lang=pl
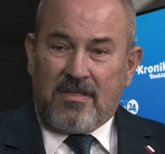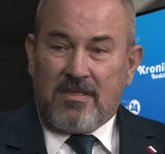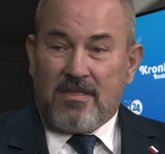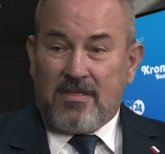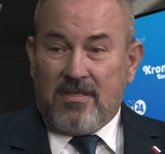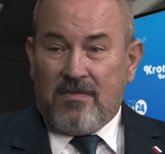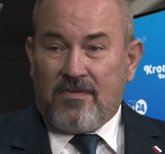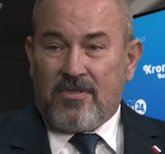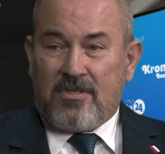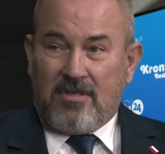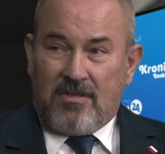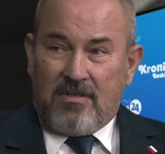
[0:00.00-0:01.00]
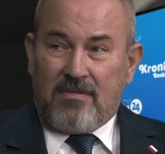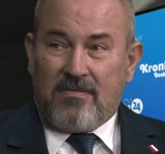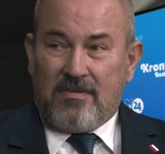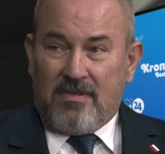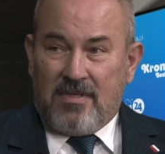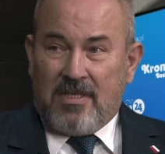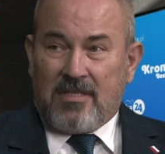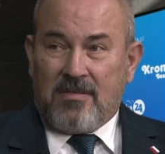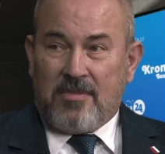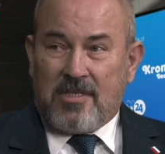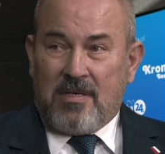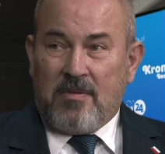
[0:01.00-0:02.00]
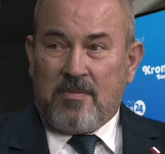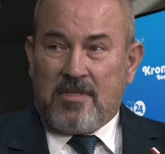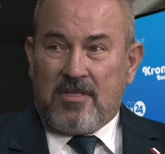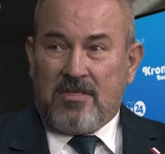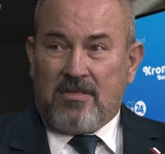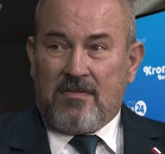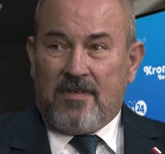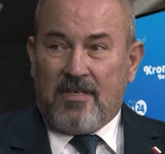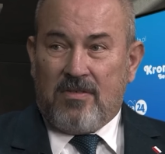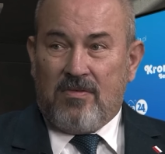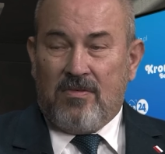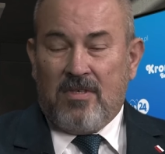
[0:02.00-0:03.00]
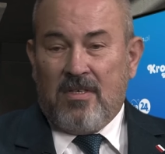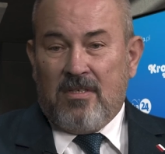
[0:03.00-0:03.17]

znowu stoją na tym samym skrzyżowaniu,